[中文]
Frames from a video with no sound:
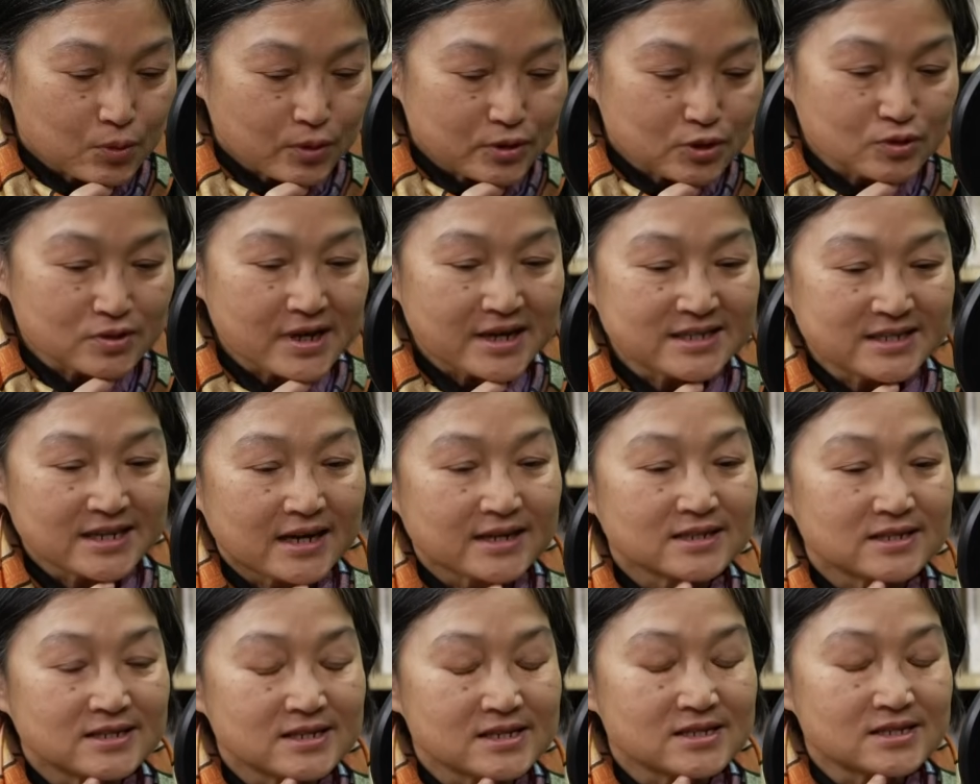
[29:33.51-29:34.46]
我就在想
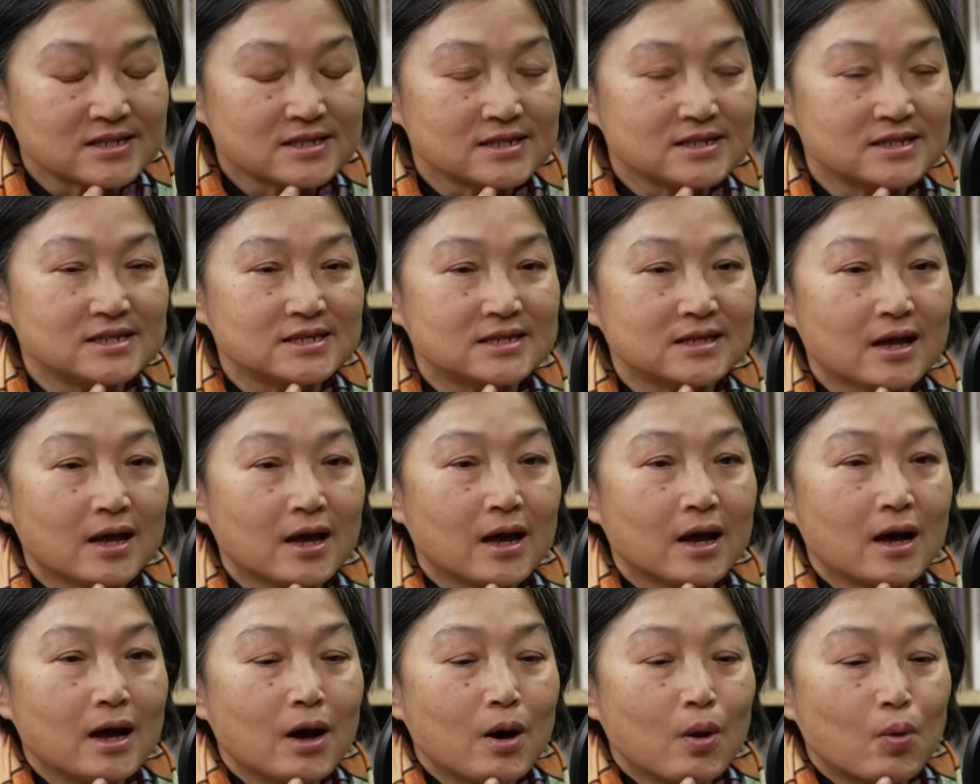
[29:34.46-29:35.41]
一件事情，
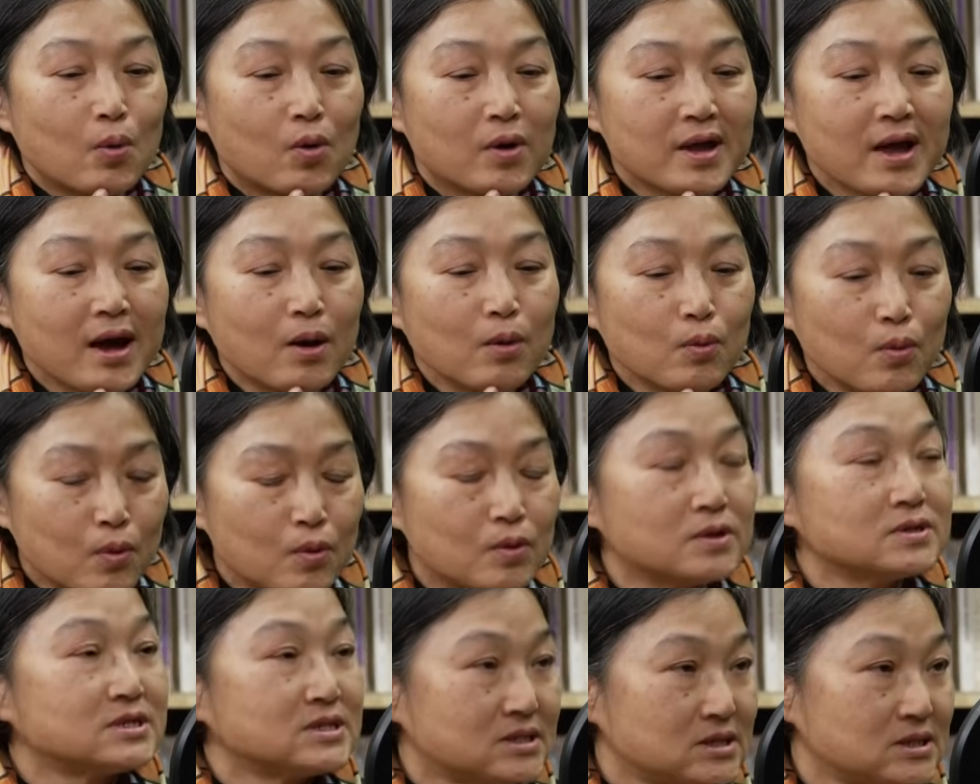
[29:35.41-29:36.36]
我要
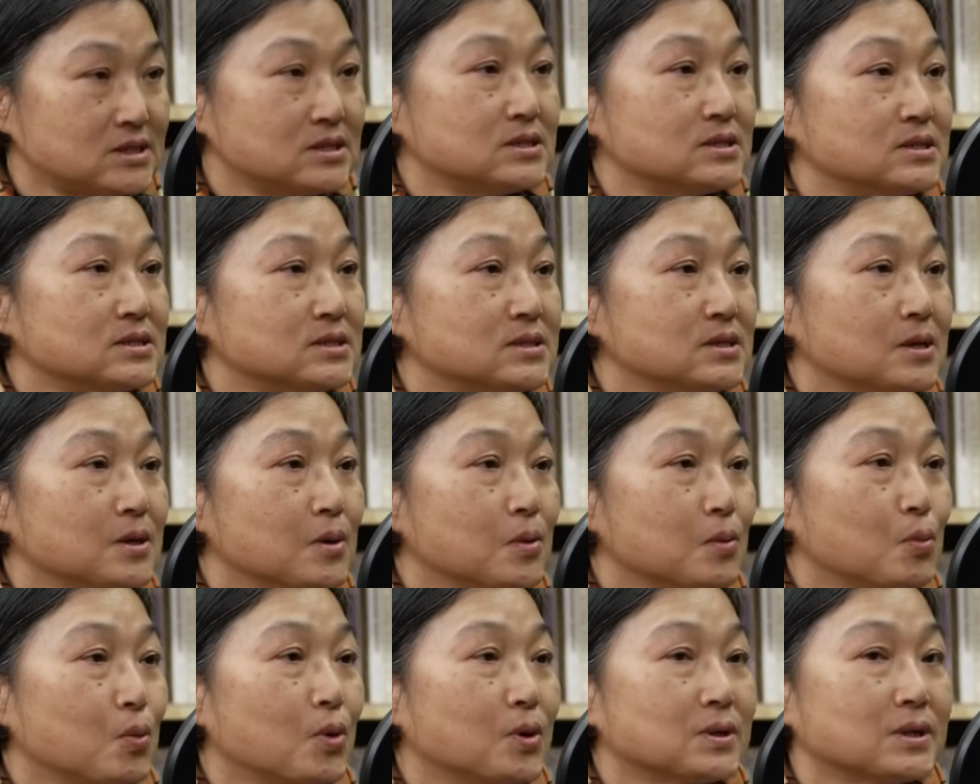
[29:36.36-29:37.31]
落实
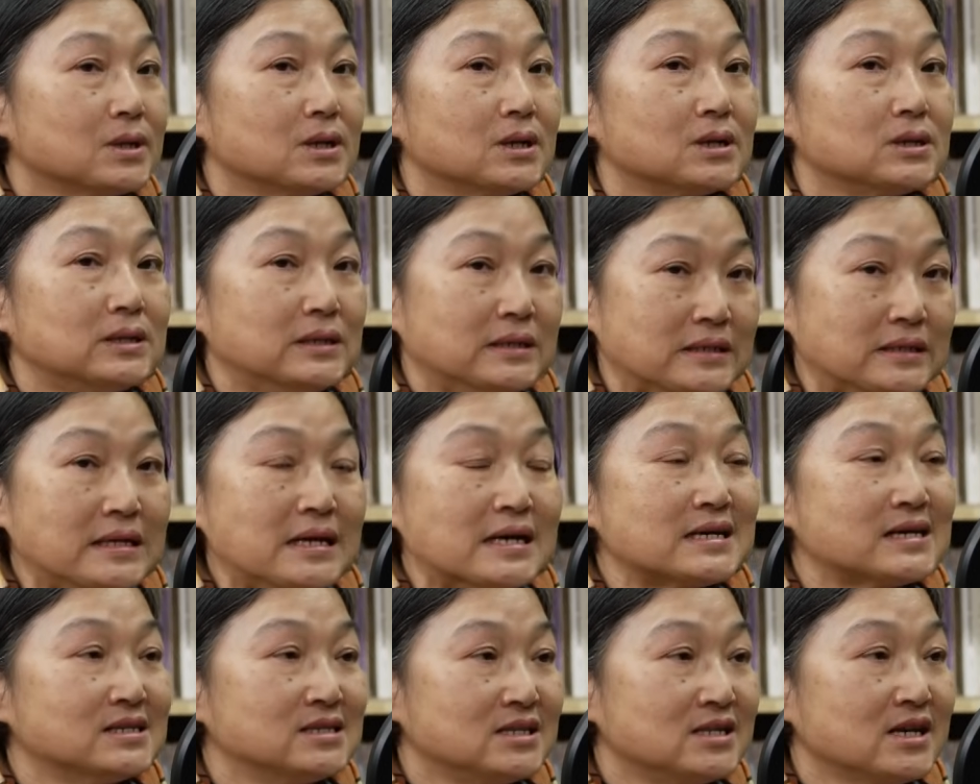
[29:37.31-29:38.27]
我的理
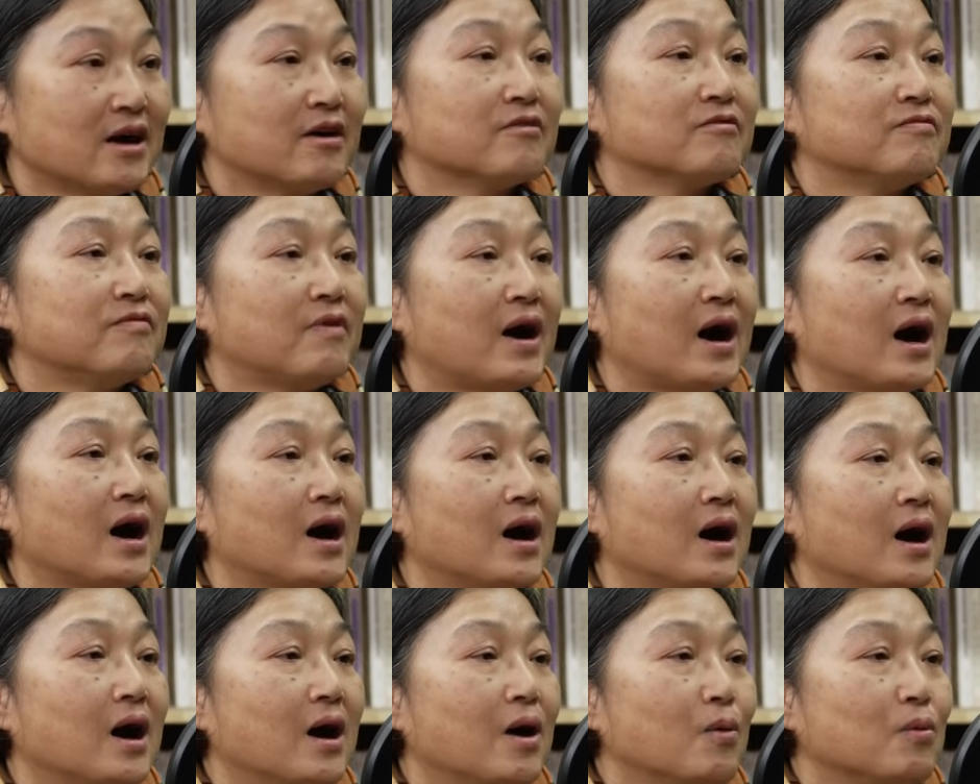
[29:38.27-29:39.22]
念跟想法。
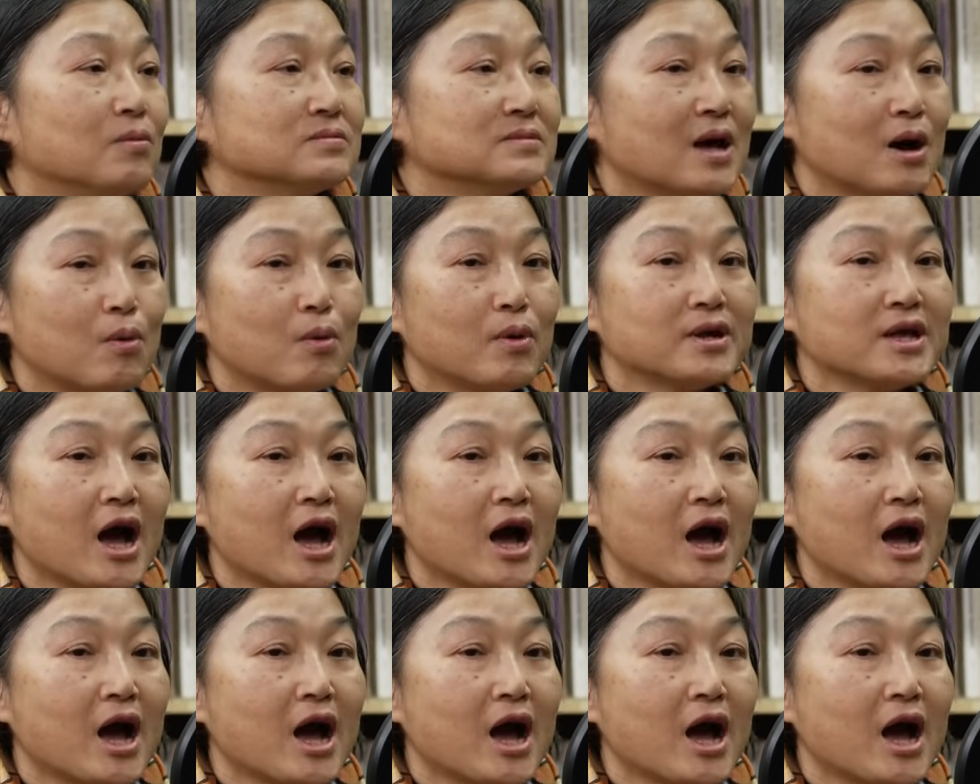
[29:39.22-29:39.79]
那我